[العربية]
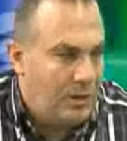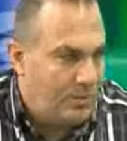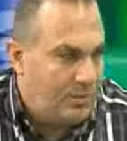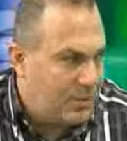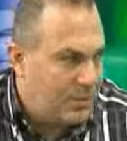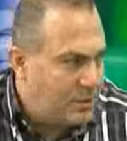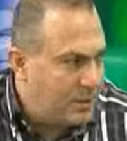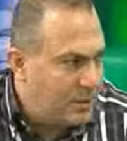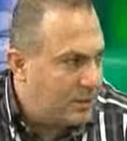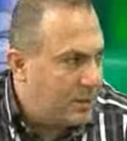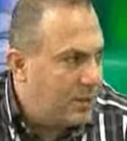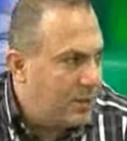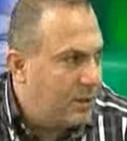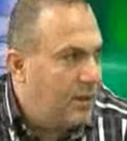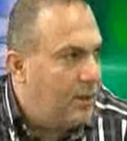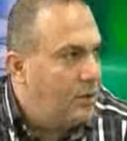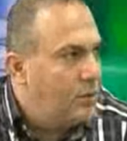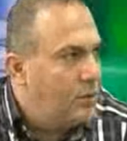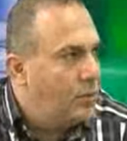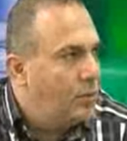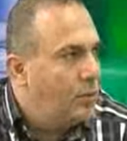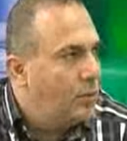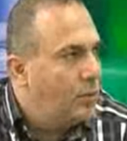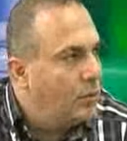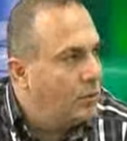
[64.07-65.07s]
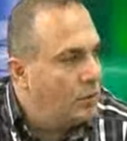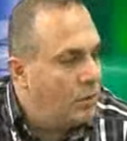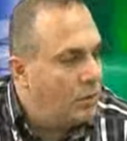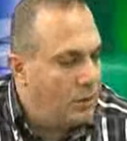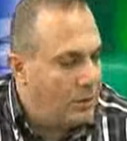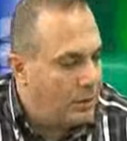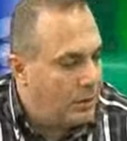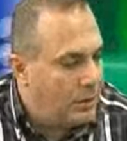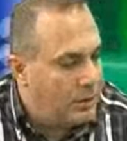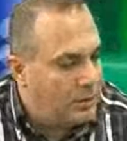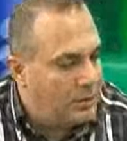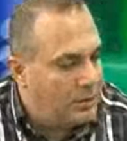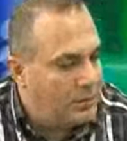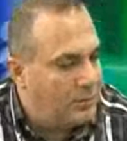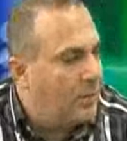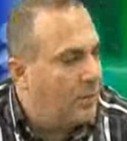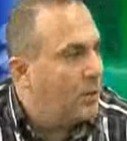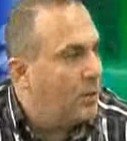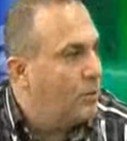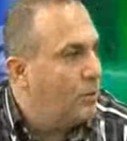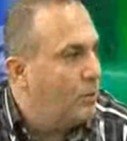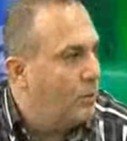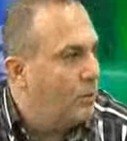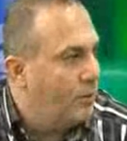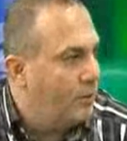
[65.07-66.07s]
مره كان عنده جولر
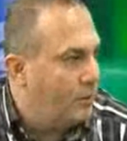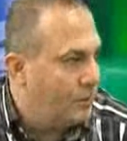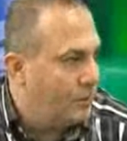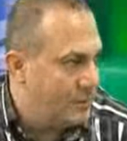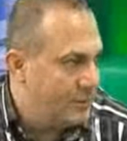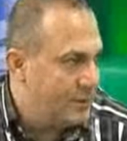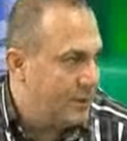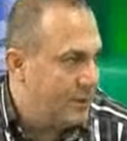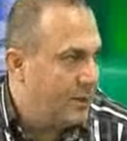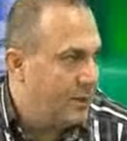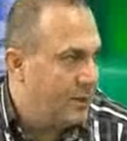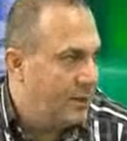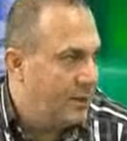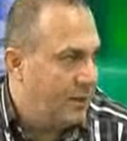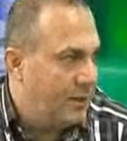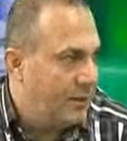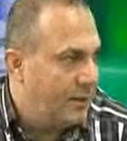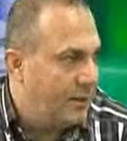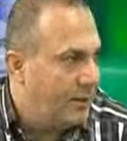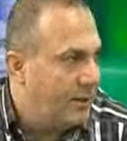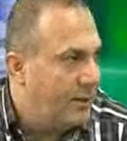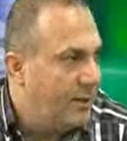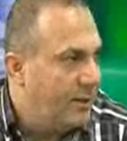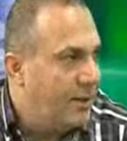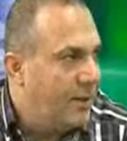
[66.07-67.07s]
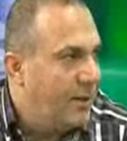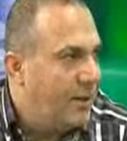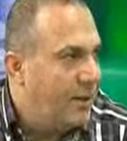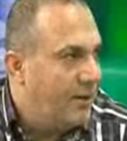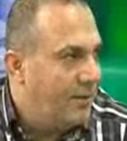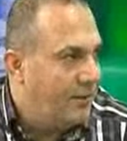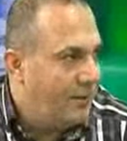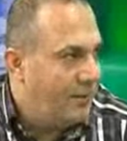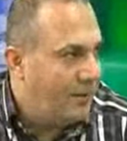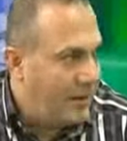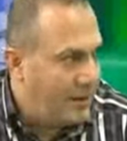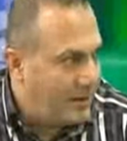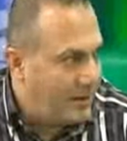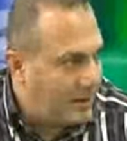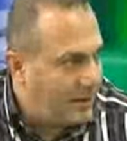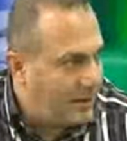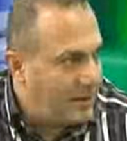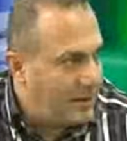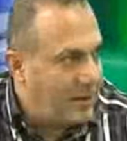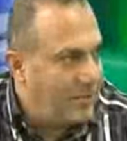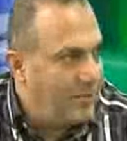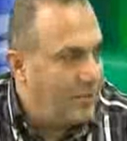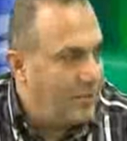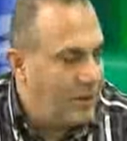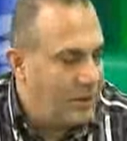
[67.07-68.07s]
يمرنه فوتسال يعني فهذا
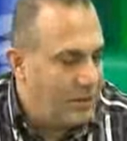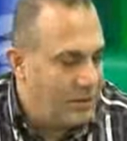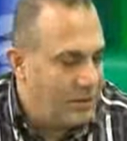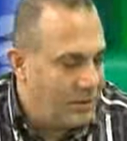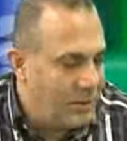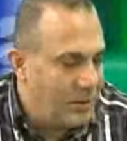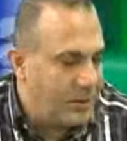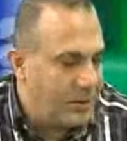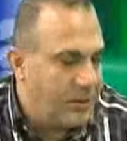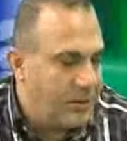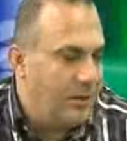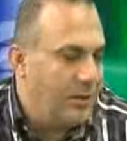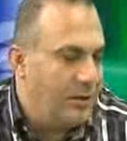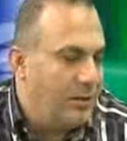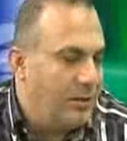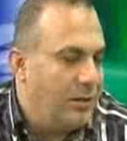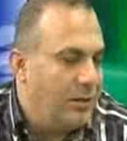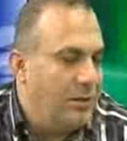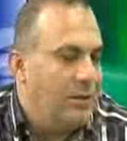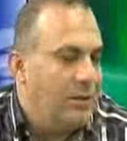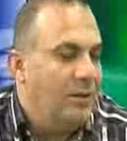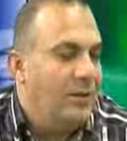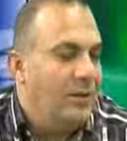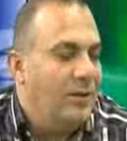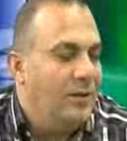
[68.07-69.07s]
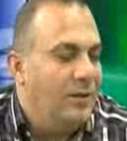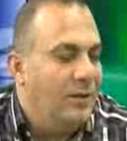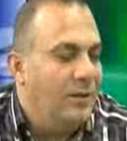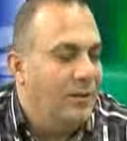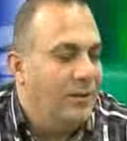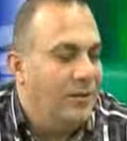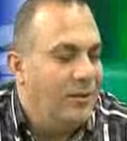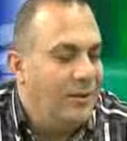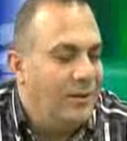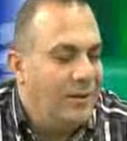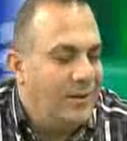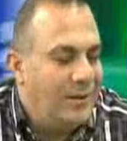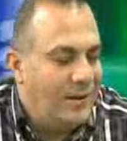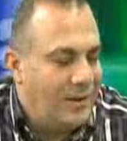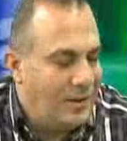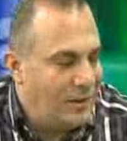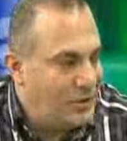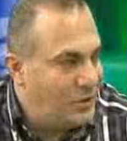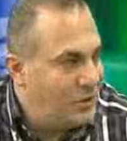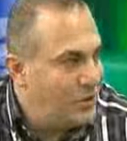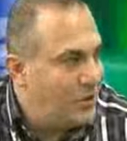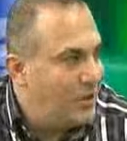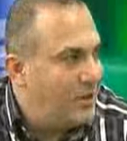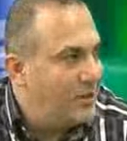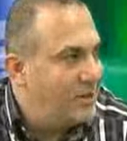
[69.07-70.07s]
كمان اكيد آه،
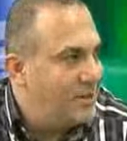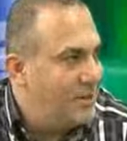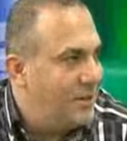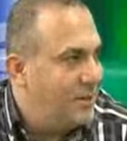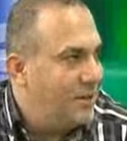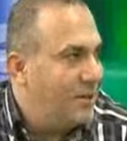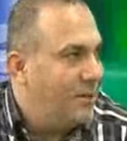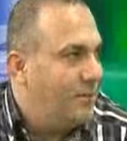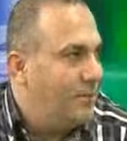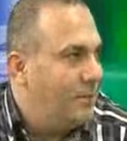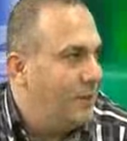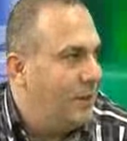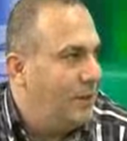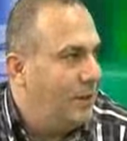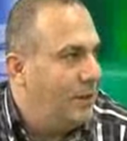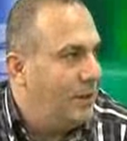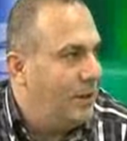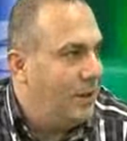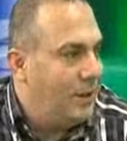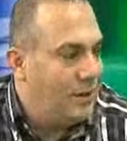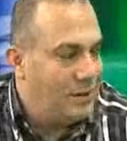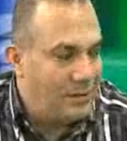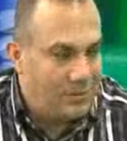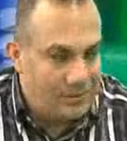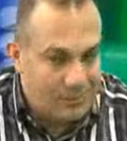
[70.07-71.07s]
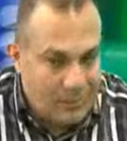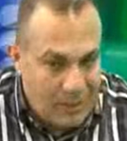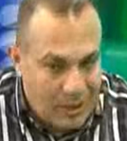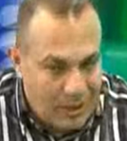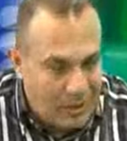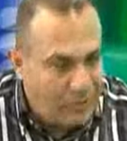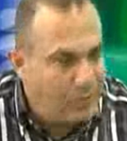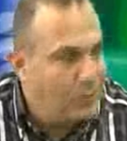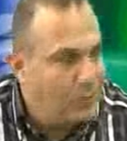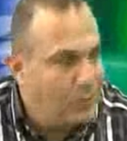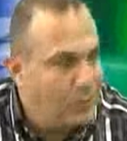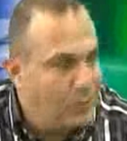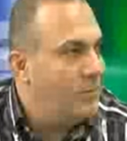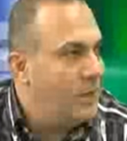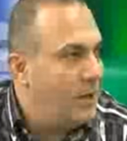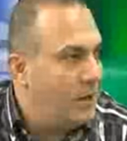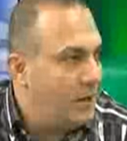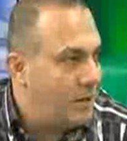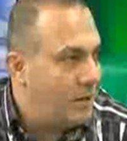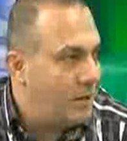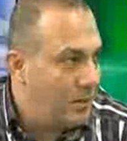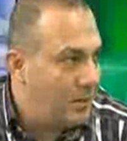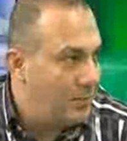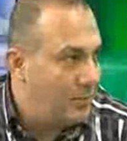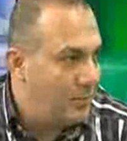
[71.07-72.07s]
انجاز لربيع لان ما عنده
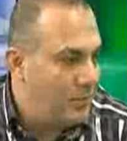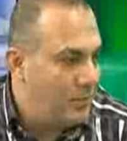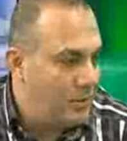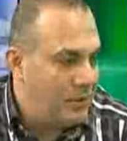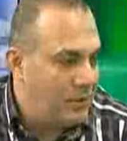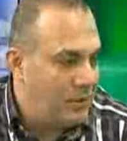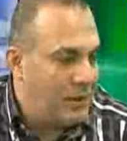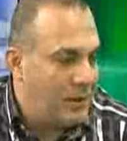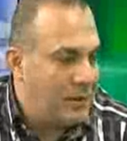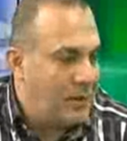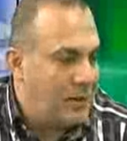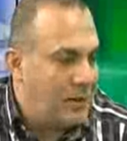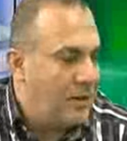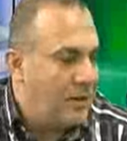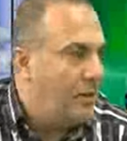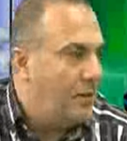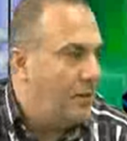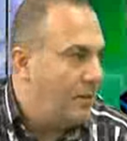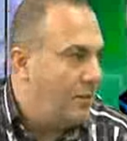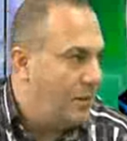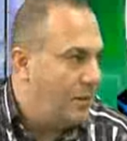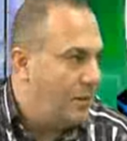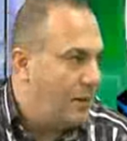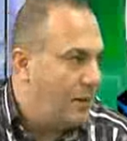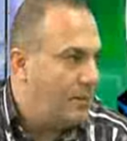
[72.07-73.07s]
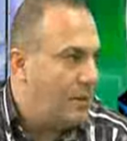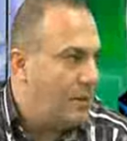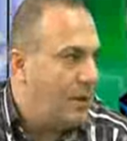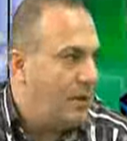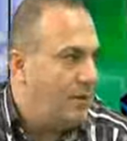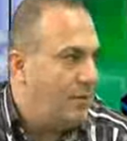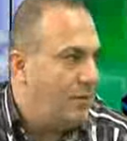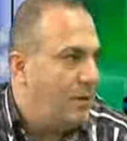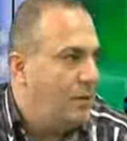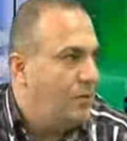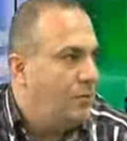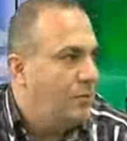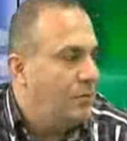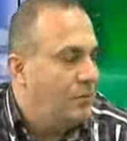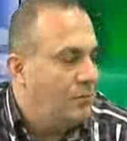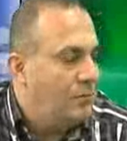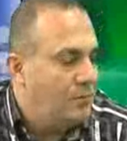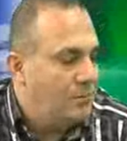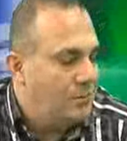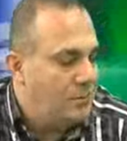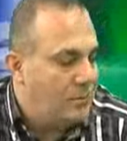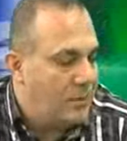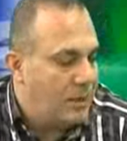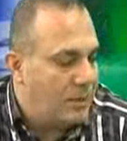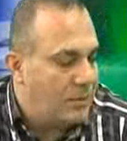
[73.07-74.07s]
مدرب وليكي كل الفرق بتعرف عندهم
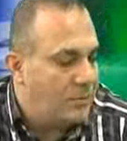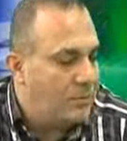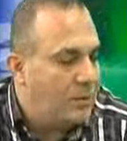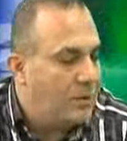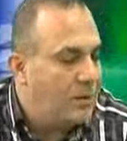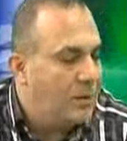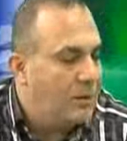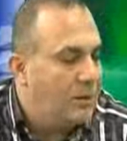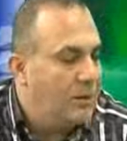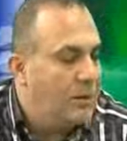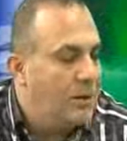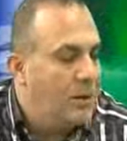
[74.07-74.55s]
مدربين